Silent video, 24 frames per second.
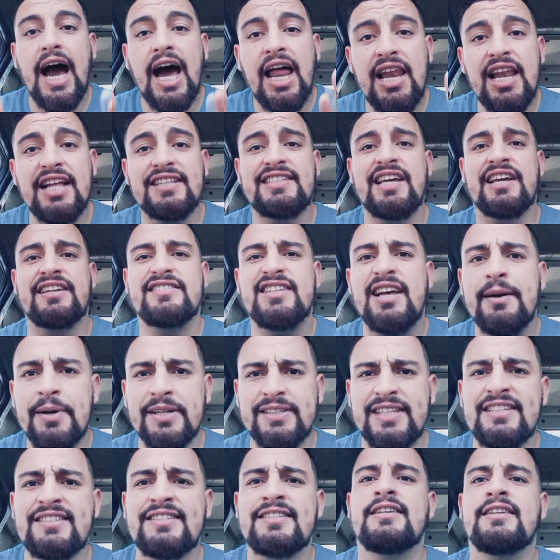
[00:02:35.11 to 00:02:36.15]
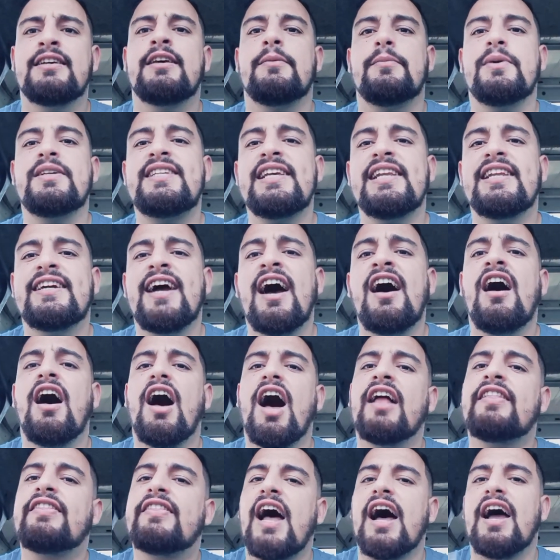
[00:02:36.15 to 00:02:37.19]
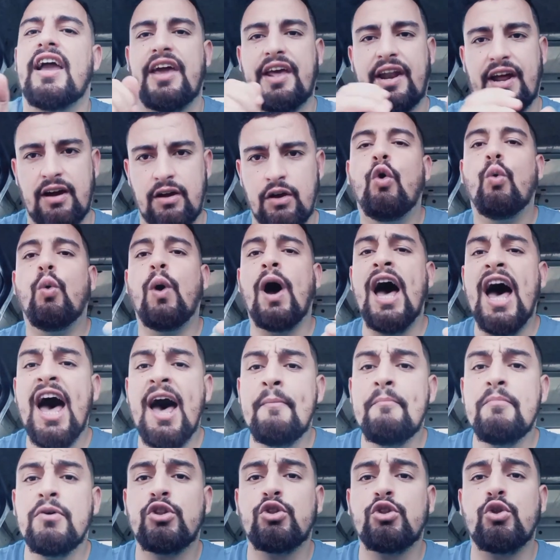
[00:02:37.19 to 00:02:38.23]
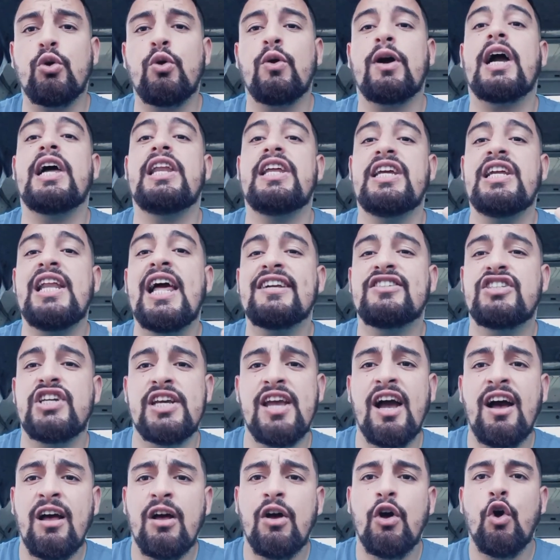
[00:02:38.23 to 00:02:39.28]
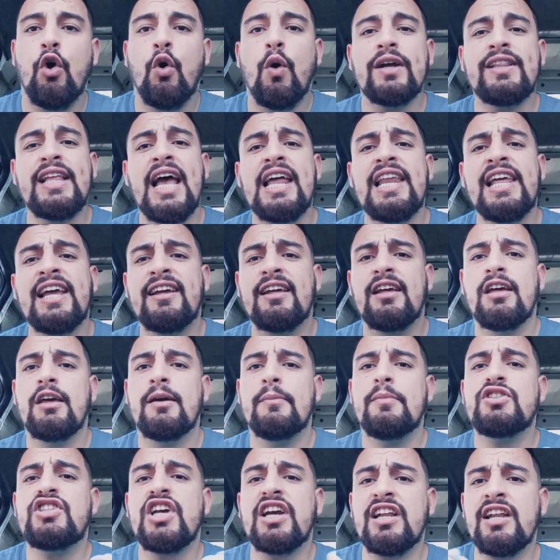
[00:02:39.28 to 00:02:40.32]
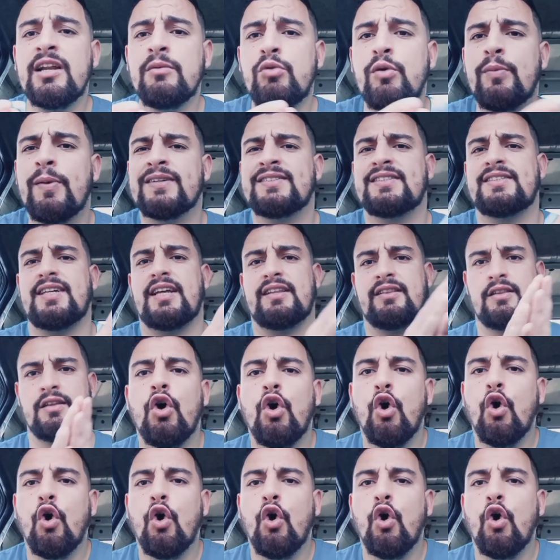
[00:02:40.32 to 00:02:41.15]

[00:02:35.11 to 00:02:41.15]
التي ارتبطت بتلك الظاهرة وأهم الطرق العلاجية وذلك بشكل مبسط